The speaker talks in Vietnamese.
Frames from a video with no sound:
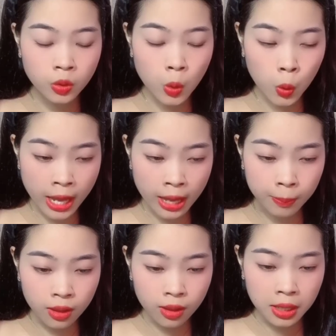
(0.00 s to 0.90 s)
cô đẹp,
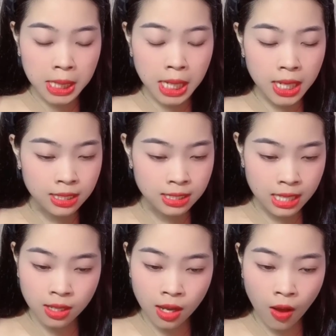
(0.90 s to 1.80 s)
thân hình
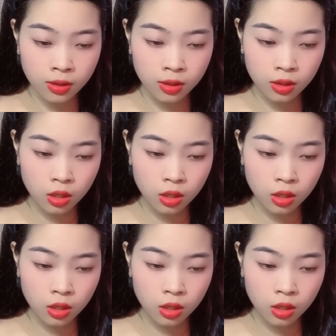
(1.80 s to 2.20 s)
rất ngon.